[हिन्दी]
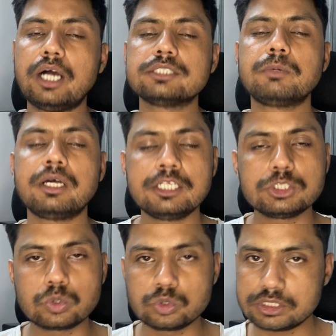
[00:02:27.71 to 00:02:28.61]
आजमानी
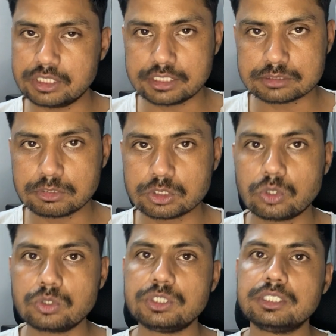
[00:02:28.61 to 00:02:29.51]
जरूर चाहिए किस्मत
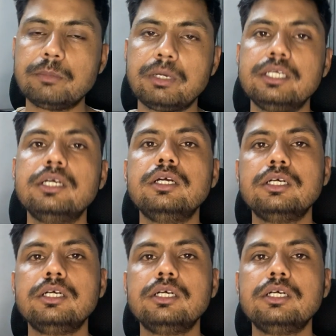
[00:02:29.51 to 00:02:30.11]
को ठीक है भाई